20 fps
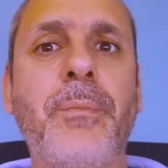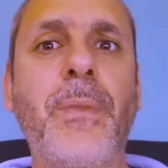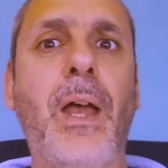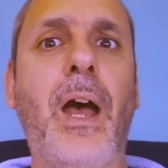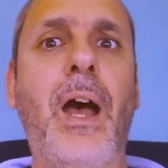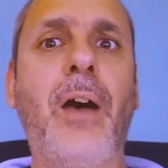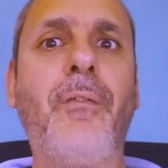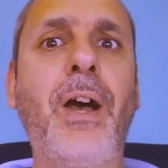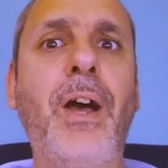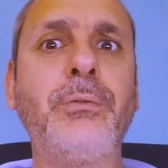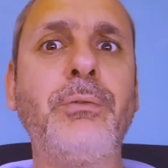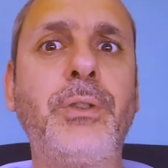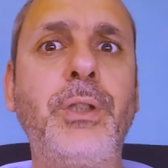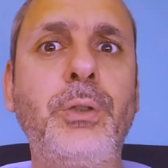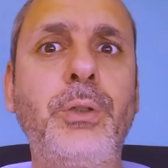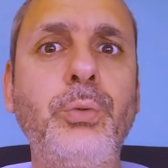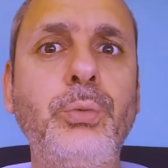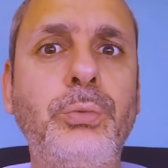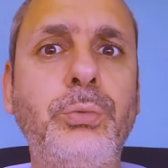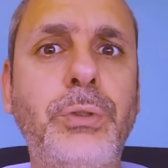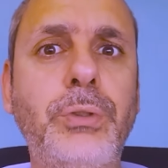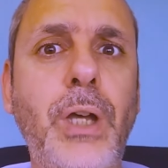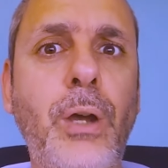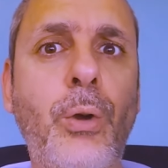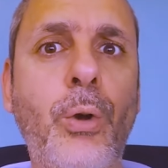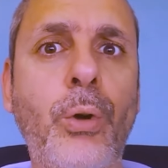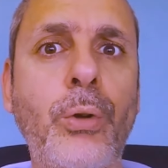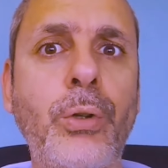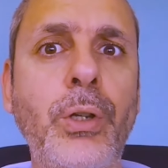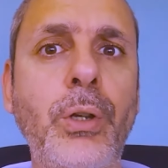avanti tutta
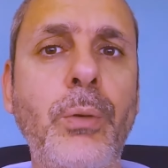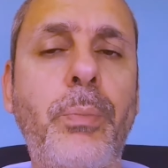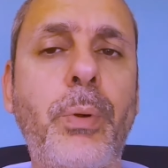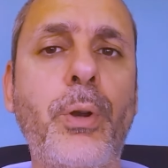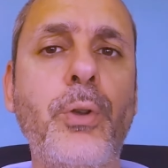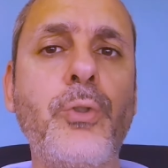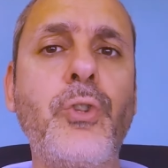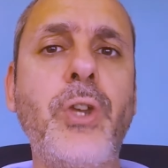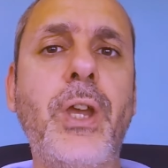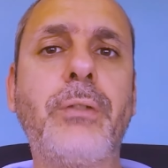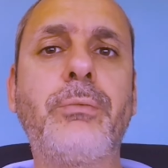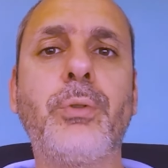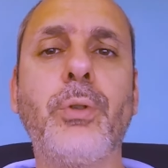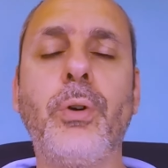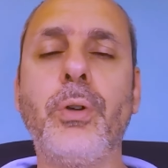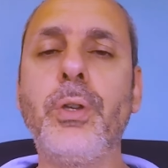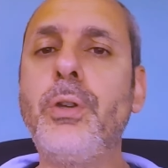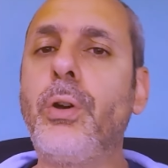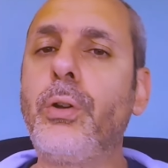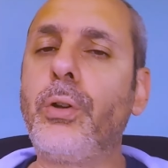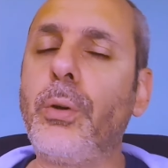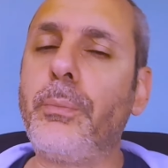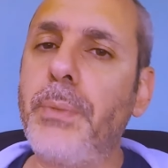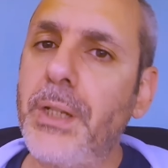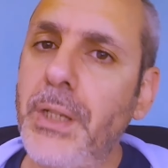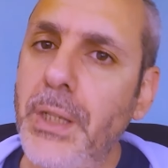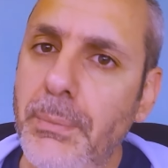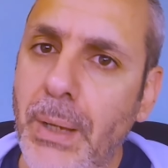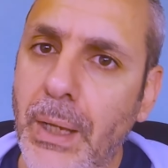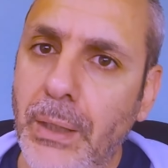con il progetto, io non mi
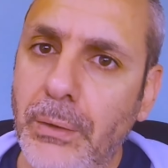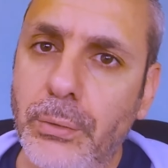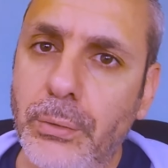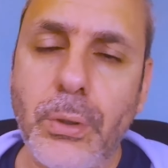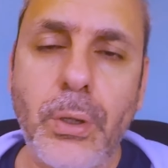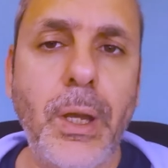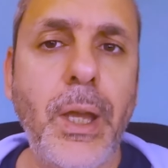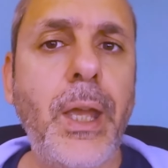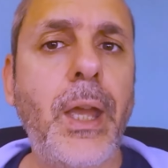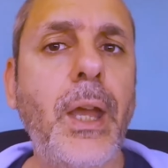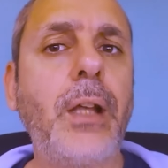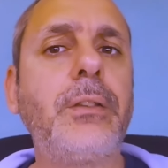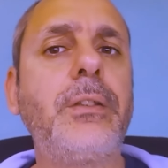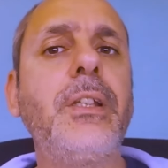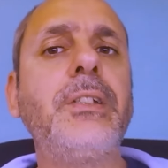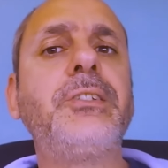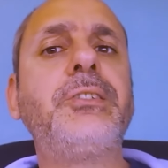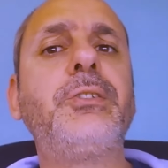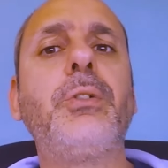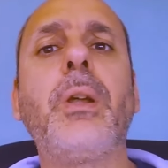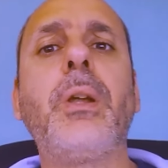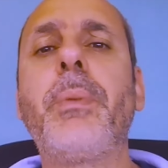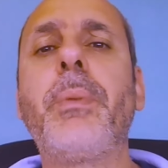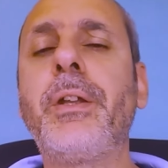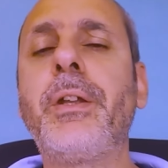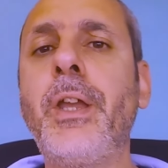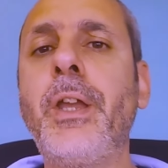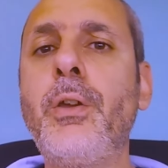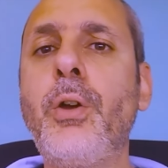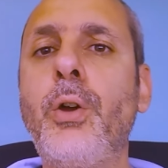dimetto e attenzione
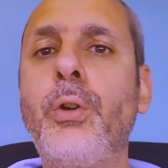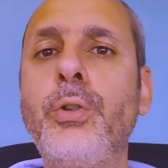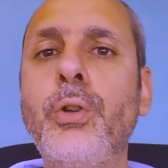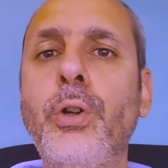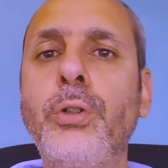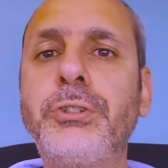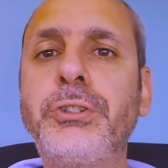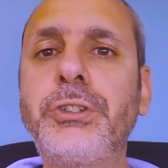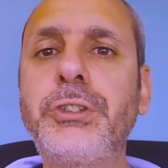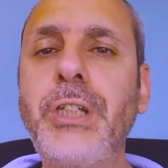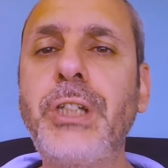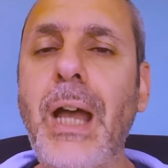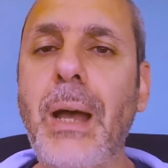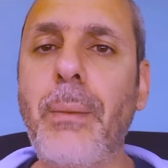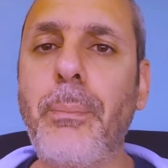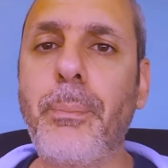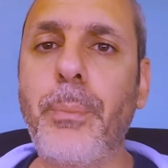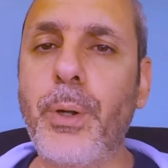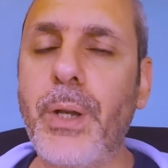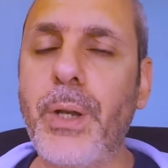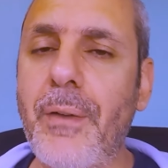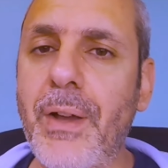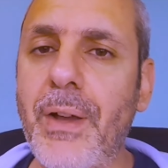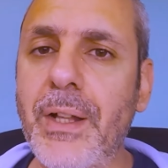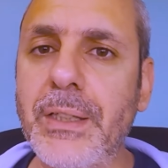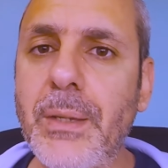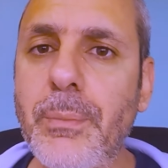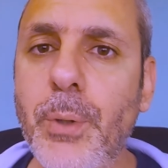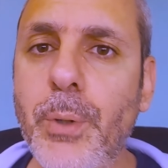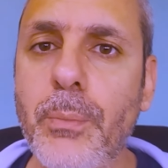perché io non scappo
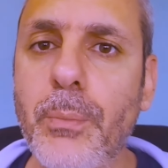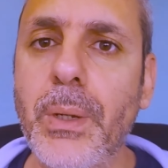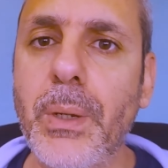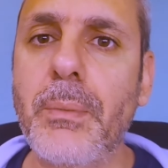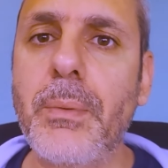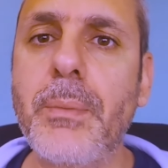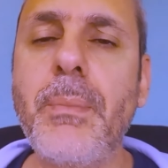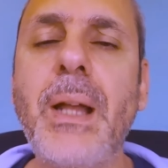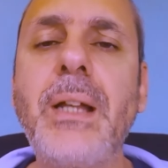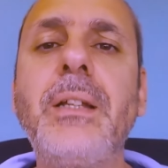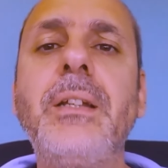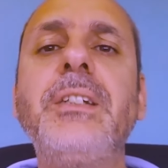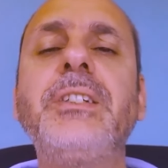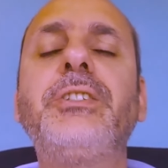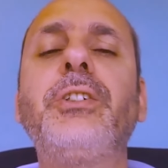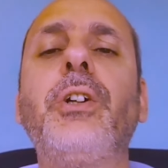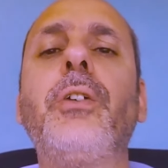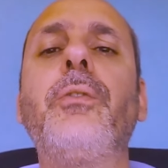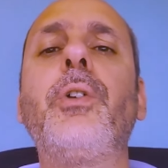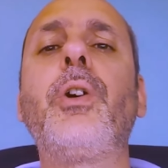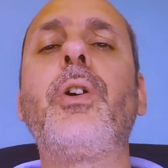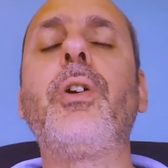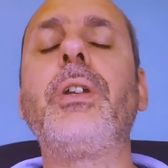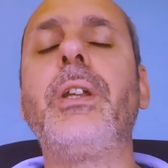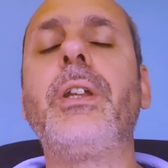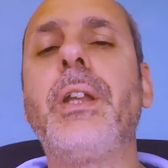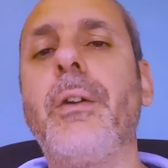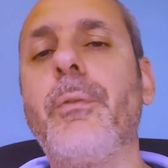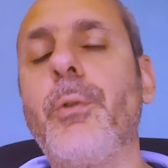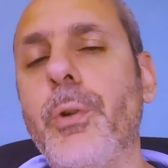davanti ai problemi ma li risolvo con il
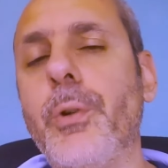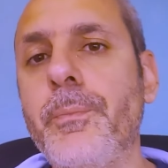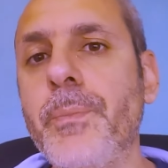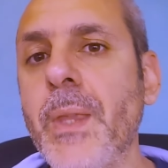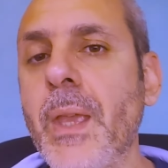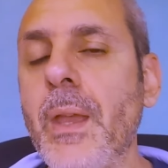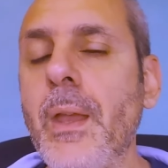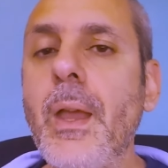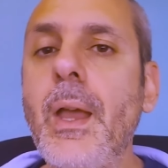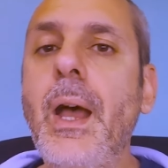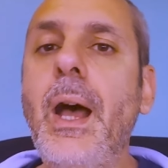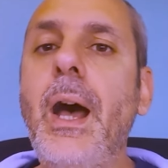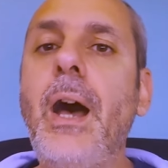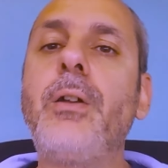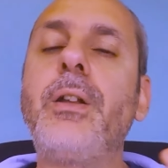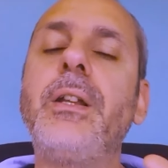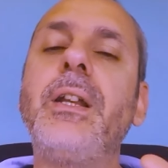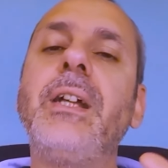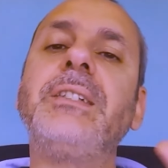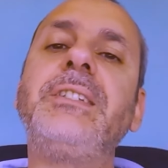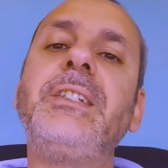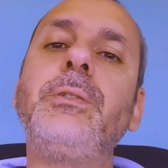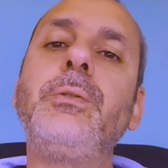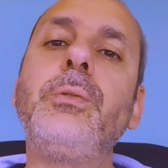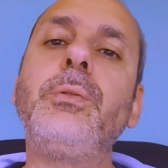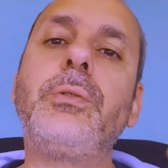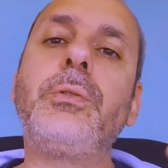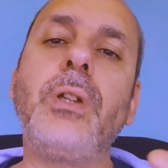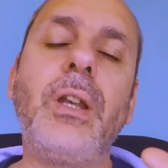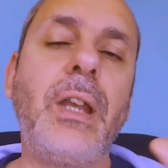lavoro. Allora,
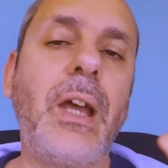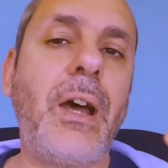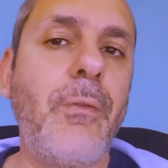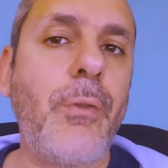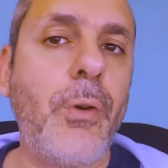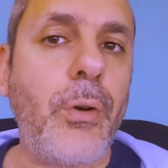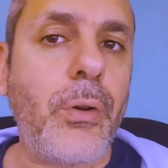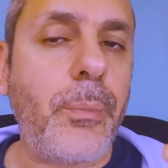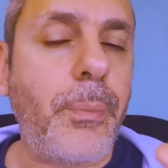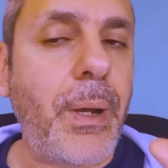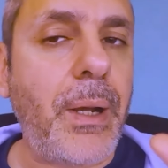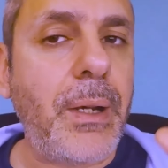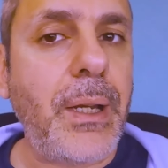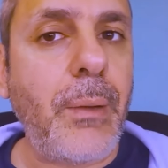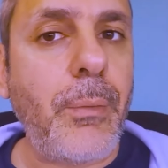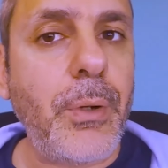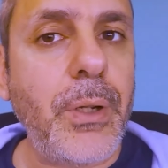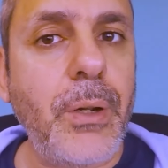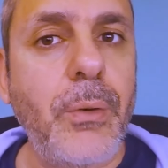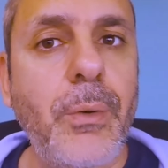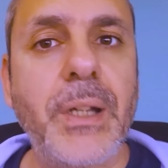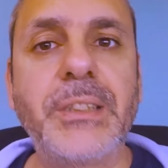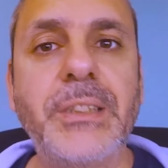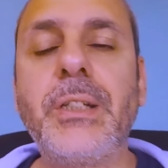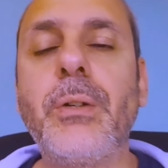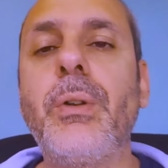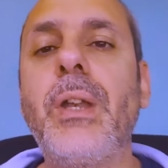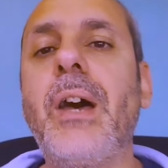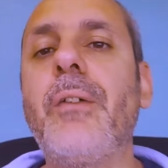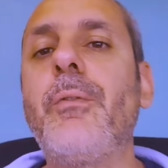innanzitutto il lavoro, parliamo di questo, è
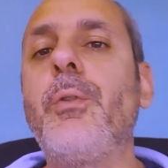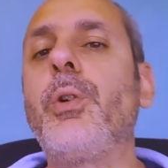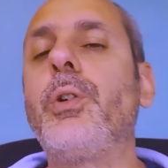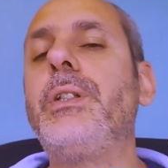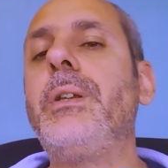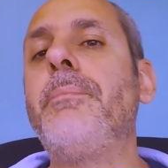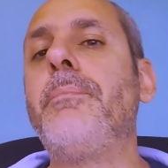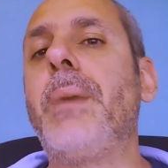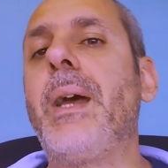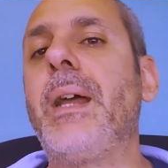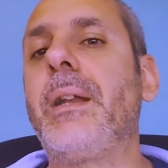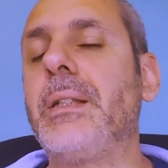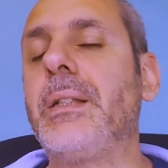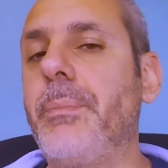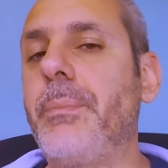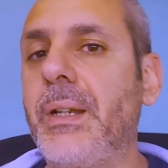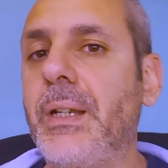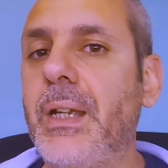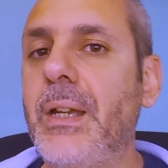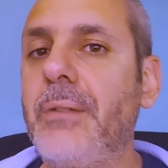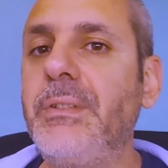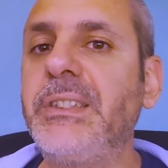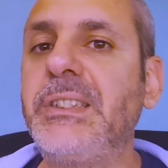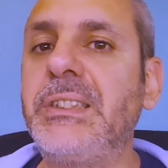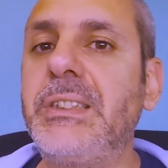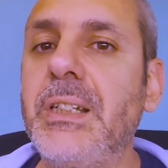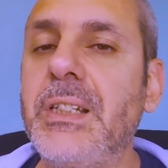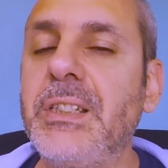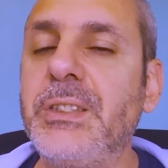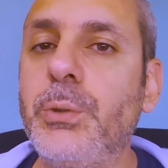un lavoro di merda perché
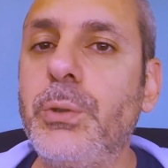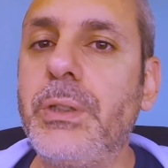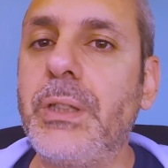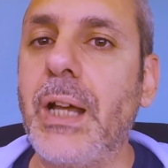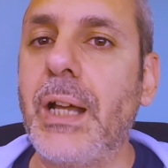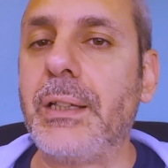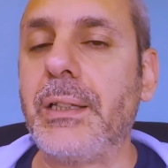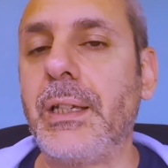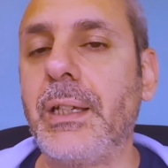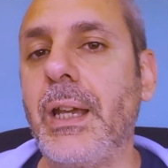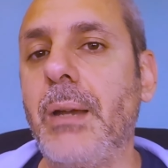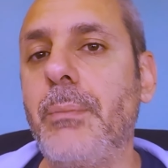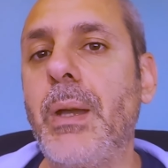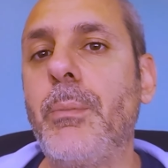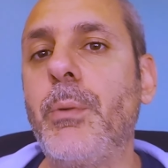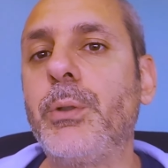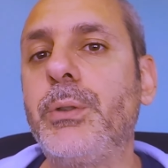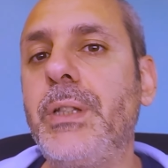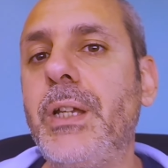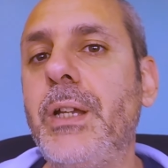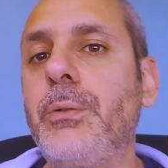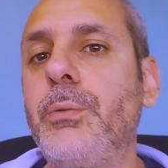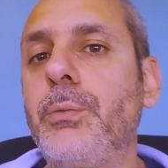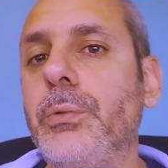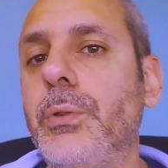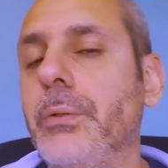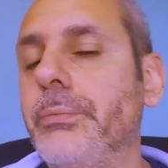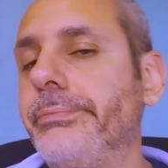visti i risultati che abbiamo ottenuto,